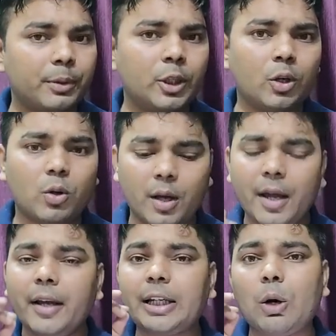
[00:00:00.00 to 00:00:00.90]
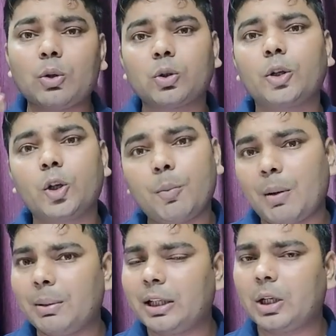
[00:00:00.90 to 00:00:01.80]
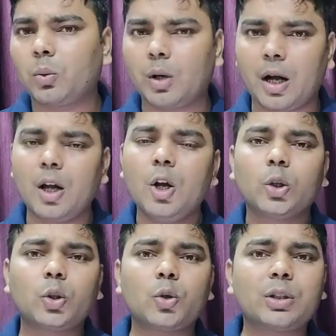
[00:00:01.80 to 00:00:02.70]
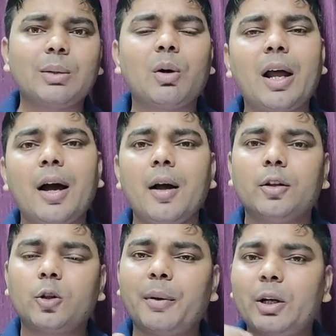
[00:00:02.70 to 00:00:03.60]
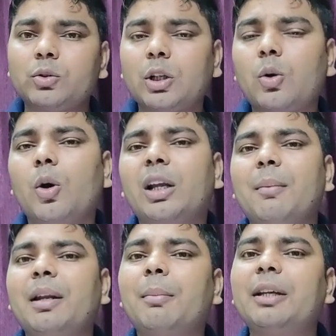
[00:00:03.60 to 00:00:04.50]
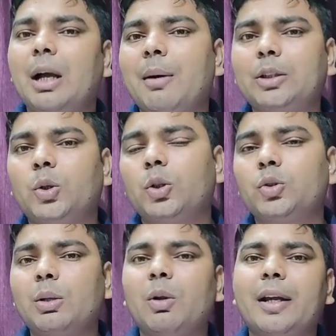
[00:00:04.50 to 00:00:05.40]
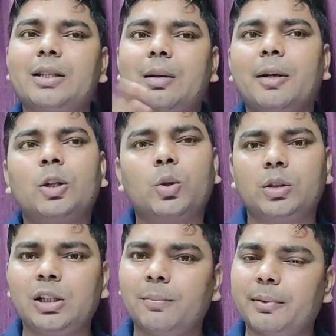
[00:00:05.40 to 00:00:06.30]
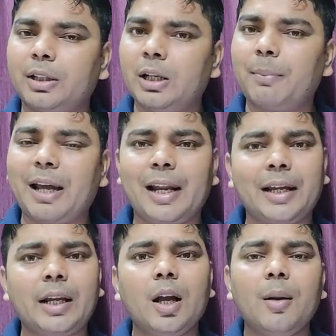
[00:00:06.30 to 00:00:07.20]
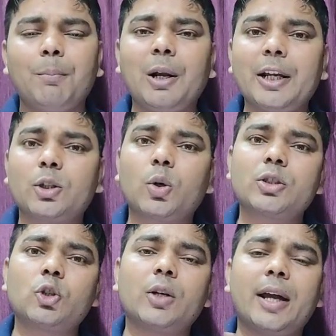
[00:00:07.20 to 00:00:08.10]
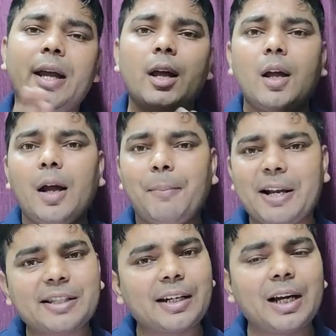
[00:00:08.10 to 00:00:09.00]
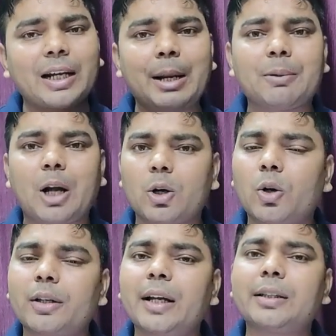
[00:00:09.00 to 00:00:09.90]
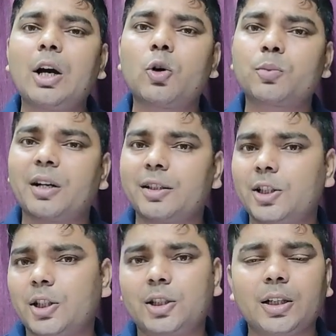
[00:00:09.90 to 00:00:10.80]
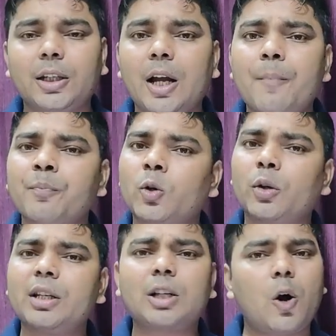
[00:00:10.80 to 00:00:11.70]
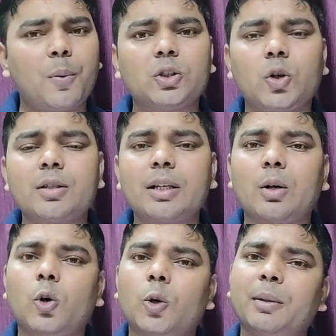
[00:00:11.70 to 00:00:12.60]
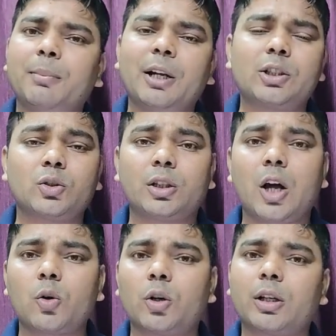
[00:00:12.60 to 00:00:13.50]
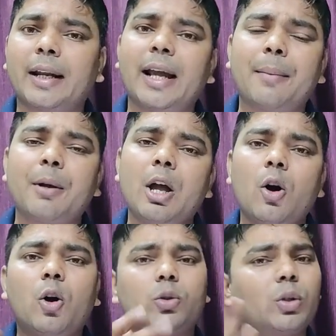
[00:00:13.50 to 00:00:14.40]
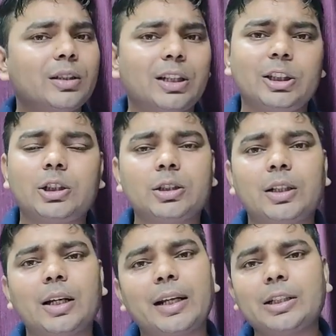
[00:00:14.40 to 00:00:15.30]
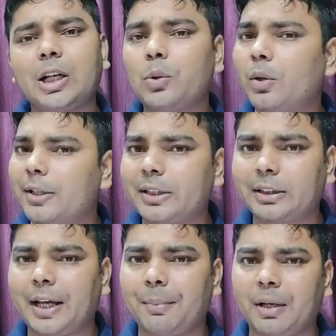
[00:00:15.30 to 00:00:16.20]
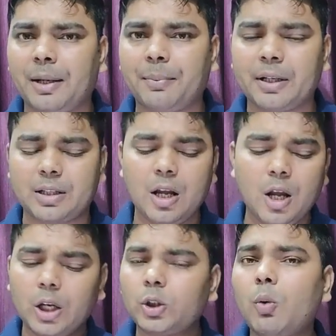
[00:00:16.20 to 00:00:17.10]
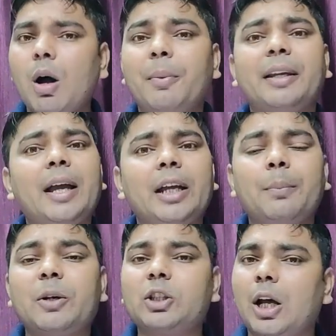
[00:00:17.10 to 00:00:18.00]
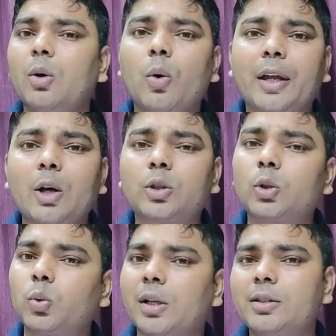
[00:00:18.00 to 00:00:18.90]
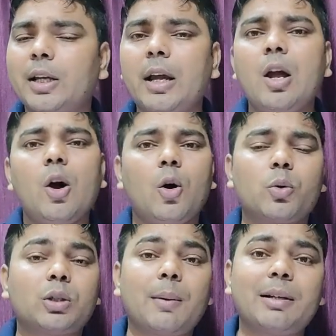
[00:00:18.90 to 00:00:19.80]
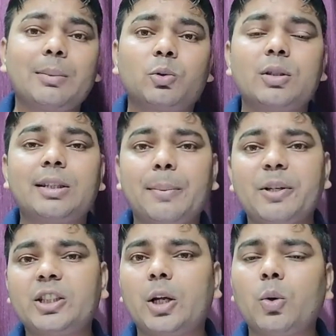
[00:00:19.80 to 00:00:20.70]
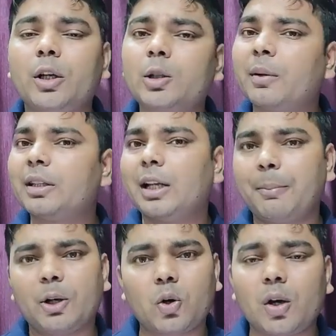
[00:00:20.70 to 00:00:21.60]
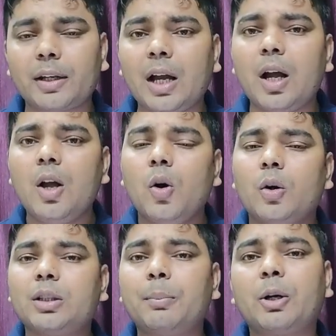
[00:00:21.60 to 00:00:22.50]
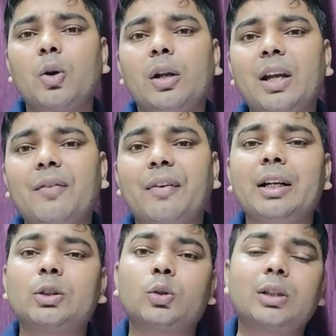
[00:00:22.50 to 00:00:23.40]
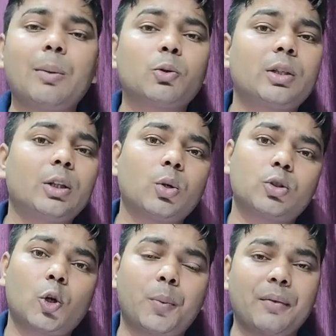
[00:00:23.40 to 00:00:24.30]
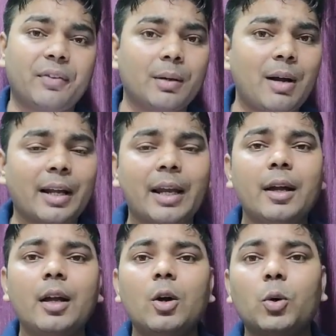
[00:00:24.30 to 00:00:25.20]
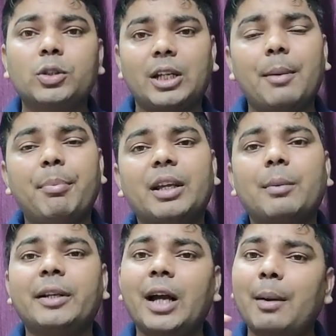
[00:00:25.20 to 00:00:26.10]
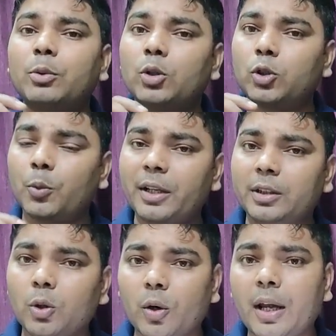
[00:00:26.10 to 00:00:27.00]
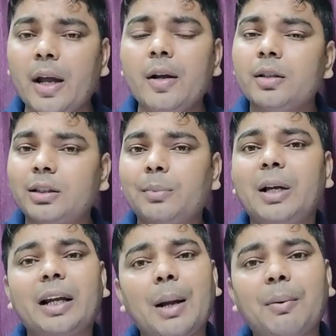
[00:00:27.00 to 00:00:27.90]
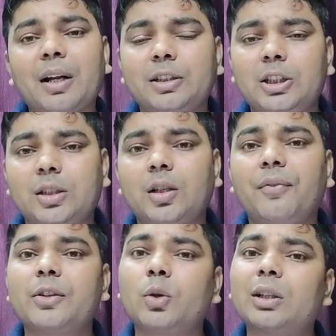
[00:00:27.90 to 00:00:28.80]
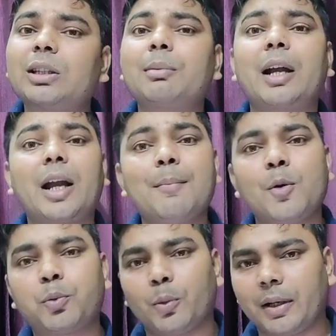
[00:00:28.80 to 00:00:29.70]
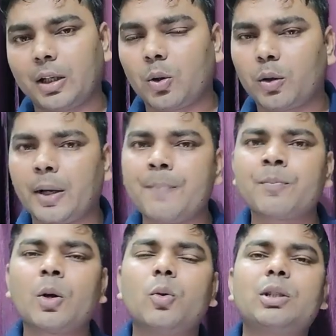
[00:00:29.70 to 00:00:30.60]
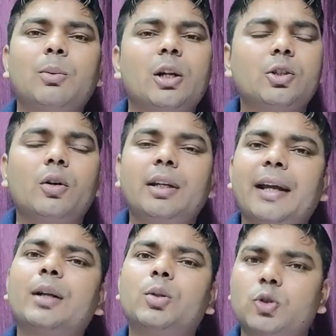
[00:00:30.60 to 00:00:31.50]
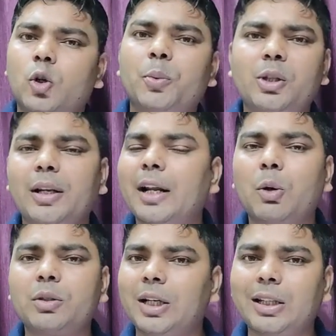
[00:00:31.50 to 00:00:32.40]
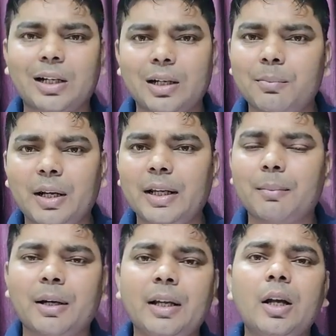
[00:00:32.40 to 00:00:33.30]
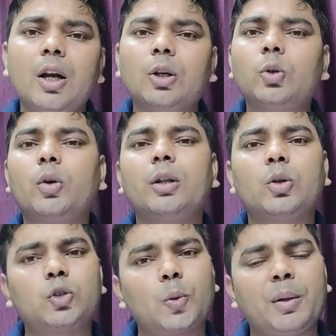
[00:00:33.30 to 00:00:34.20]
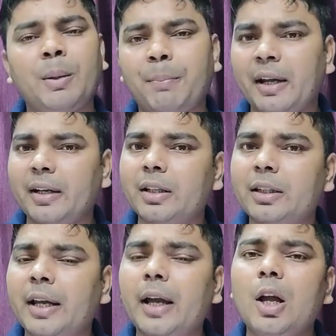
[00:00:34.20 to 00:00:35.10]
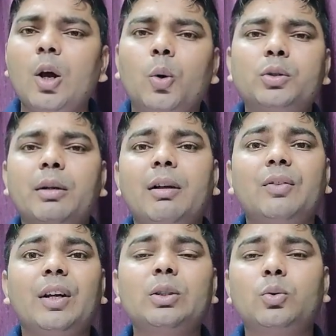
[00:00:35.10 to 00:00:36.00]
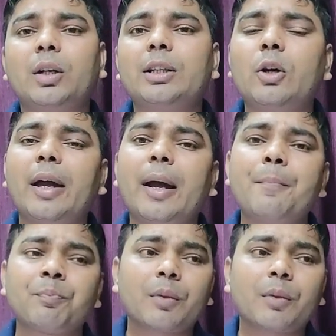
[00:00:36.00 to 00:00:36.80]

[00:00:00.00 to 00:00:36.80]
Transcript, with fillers: वीडियो को या उस ऑडियो को पब्लिक करूंगा तो उसने बोला तो मैंने उनसे कॉल किया मैंने भाई क्या बात होगी तो उसने बोला कि सर मैंने दो तीन दिन पहले ही प्ले स्टोर से जो है पैसा निकाल के ऐप डाउनलोड किया था उसमें रजिस्ट्रेशन किया क्योंकि इसका ओपन सोर्स है कोई भी प्ले स्टोर से डाउनलोड करे ऐप और तुरंत रजिस्ट्रेशन करके चालू कर सकता है अपना एपीएस तो वहां पे क्या एपीएस चालू हो गया उसका तुरंत से और उसके बाद जब तुरंत से एपीएस चालू हो गया तो बंदे ने विड्रॉल किया और जब विड्रॉल किया फ्रेंड्स तो तब उसने दो सौ फिर मांगे उस टाइम पे कि भैया आप दो सौ रुपए दोगे तब जाके आपका रजिस्ट्रेशन फीस होगा तब जाके आप मुफ्त बैंक करोगे उसने बोला चलो ठीक है यार दो सौ रुपये तो ले रहा है कुछ ज्यादा रकम नहीं है बड़ी तो उन्होंने दो सौ रुपये पे कर दिए उसके बाद फ्रेंड्स उसने जो है